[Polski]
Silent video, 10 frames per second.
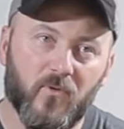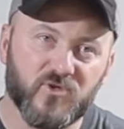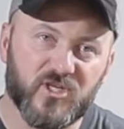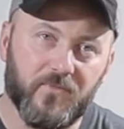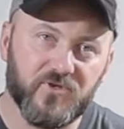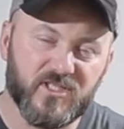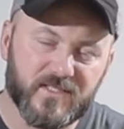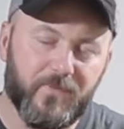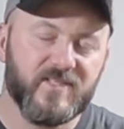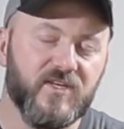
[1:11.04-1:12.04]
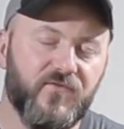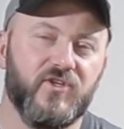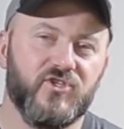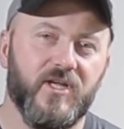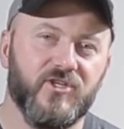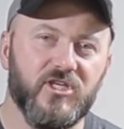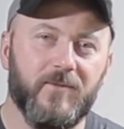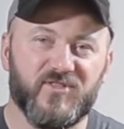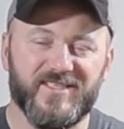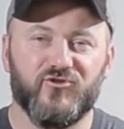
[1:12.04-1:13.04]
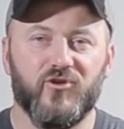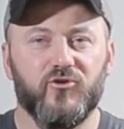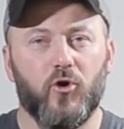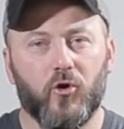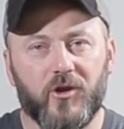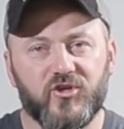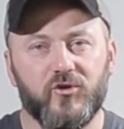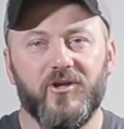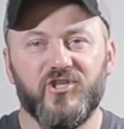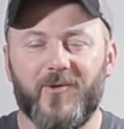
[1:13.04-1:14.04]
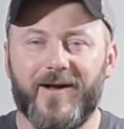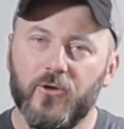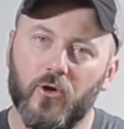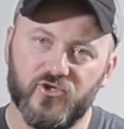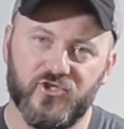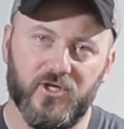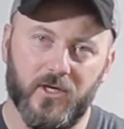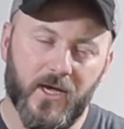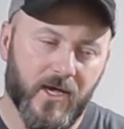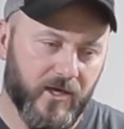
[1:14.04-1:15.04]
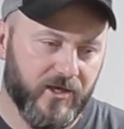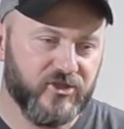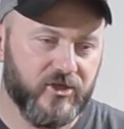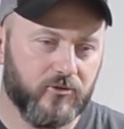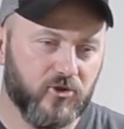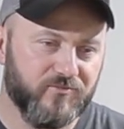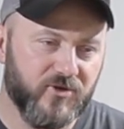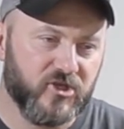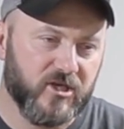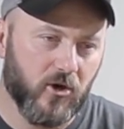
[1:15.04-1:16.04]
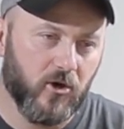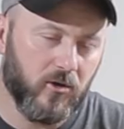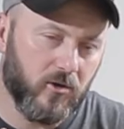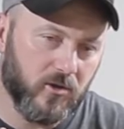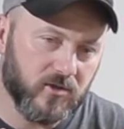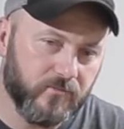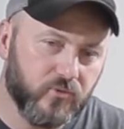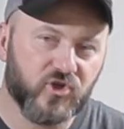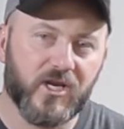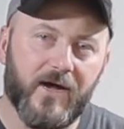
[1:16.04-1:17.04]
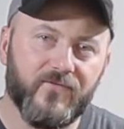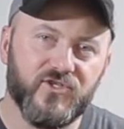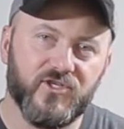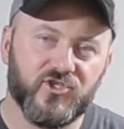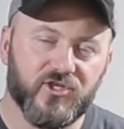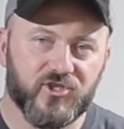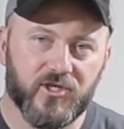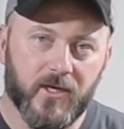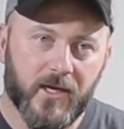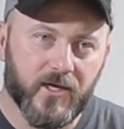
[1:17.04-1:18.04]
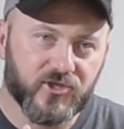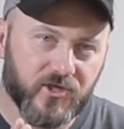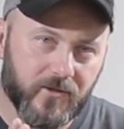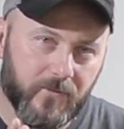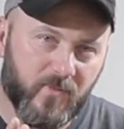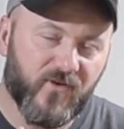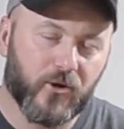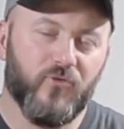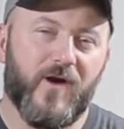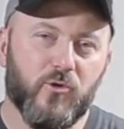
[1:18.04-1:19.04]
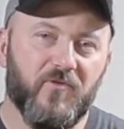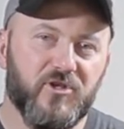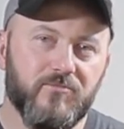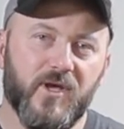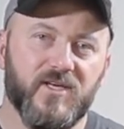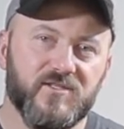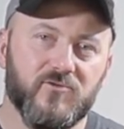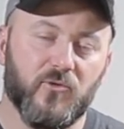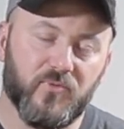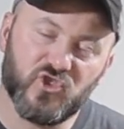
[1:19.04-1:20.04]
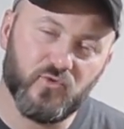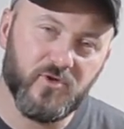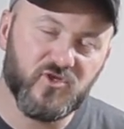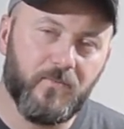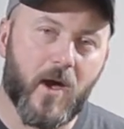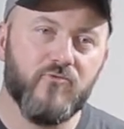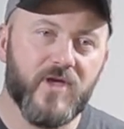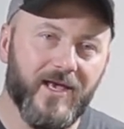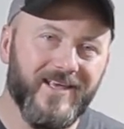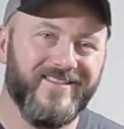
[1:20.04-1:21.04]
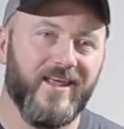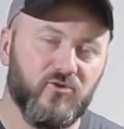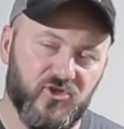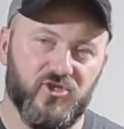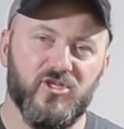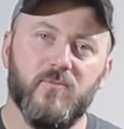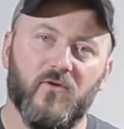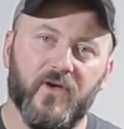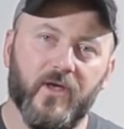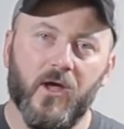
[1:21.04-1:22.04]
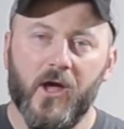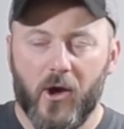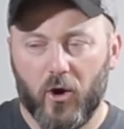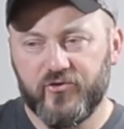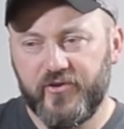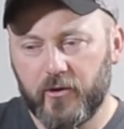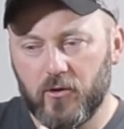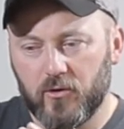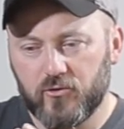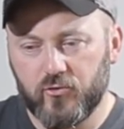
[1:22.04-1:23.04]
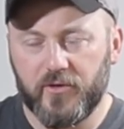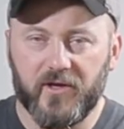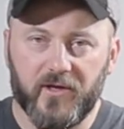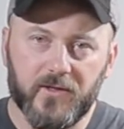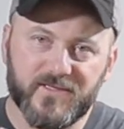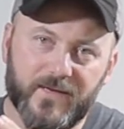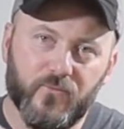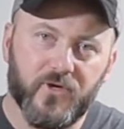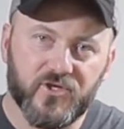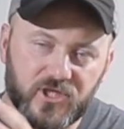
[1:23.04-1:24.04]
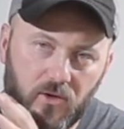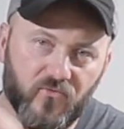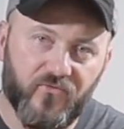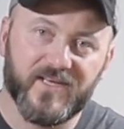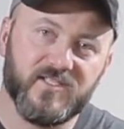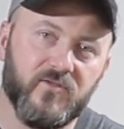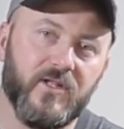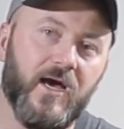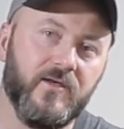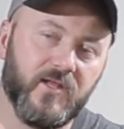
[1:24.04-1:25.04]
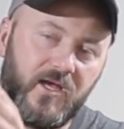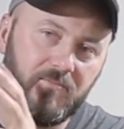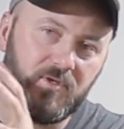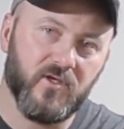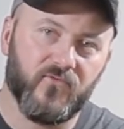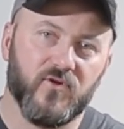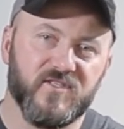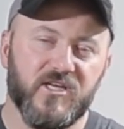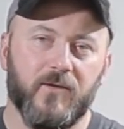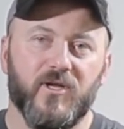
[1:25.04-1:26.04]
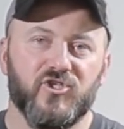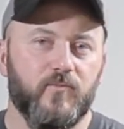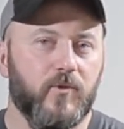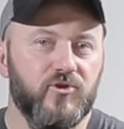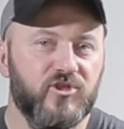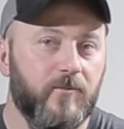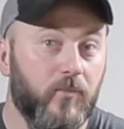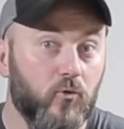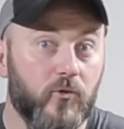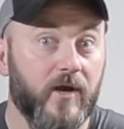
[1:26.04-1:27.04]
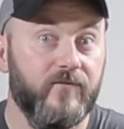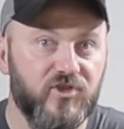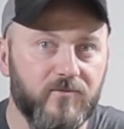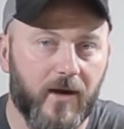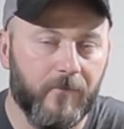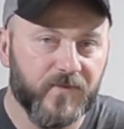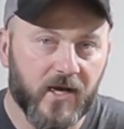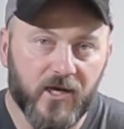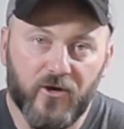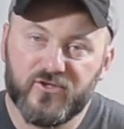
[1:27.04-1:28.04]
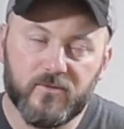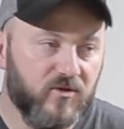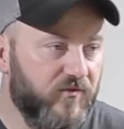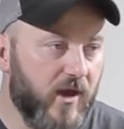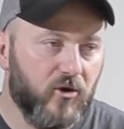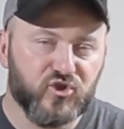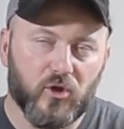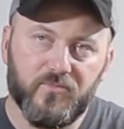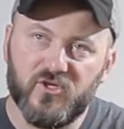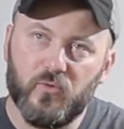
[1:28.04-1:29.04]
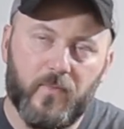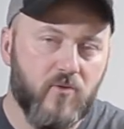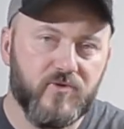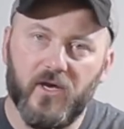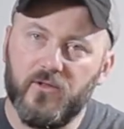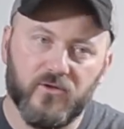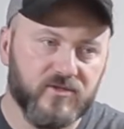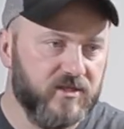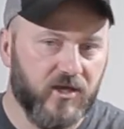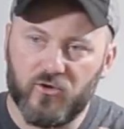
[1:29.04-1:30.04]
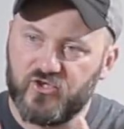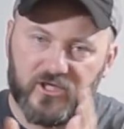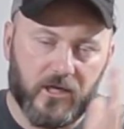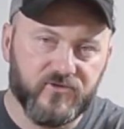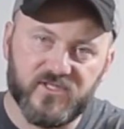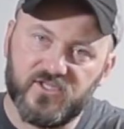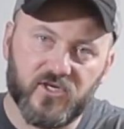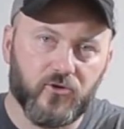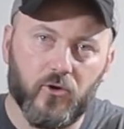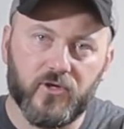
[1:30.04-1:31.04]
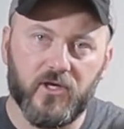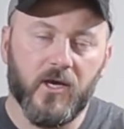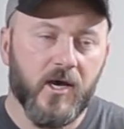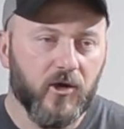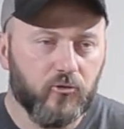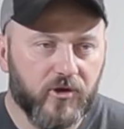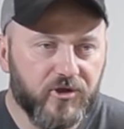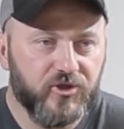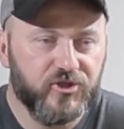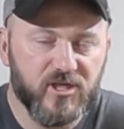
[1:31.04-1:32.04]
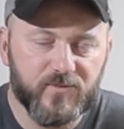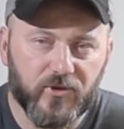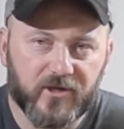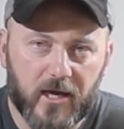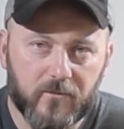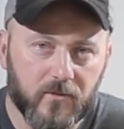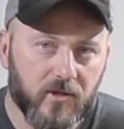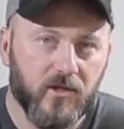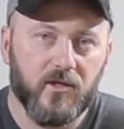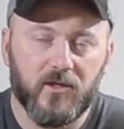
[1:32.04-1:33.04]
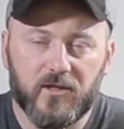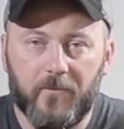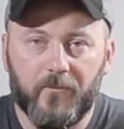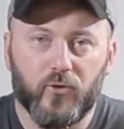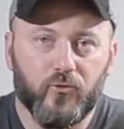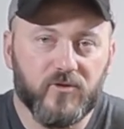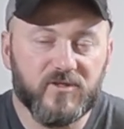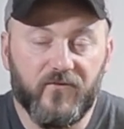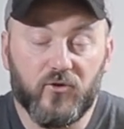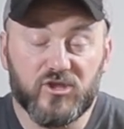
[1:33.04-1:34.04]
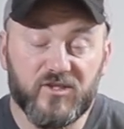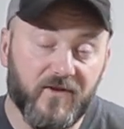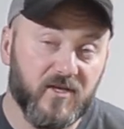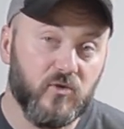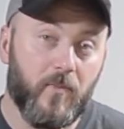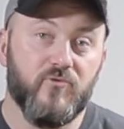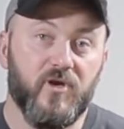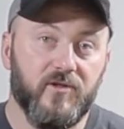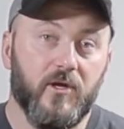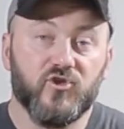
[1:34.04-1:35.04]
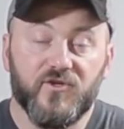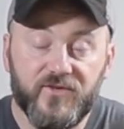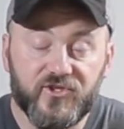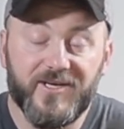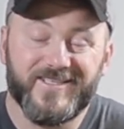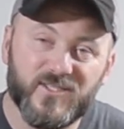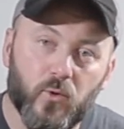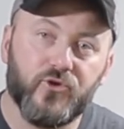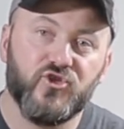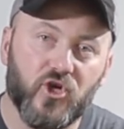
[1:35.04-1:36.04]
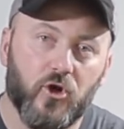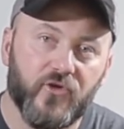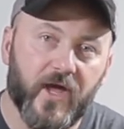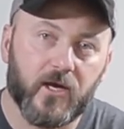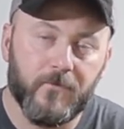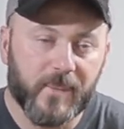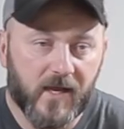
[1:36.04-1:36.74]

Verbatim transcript: można powiedzieć, specyficzne, czyli przeznaczone do określonej działalności. Jeśli ktoś myśli o bushcrafcie czy, czy, czy biwakowaniu w jednym miejscu, to potrzebuje zupełnie innej odzieży zimowej od tego, który zajmuje się fast and lightem i wchodzeniem na szybko gdzieś tam po górach w zimę. To są dwie osobne, zupełnie idące i rozdzielające się drogi, które nigdy się nie spotkają i tam produkty są wykorzystywane zupełnie inne. Oczywiście jest złoty środek,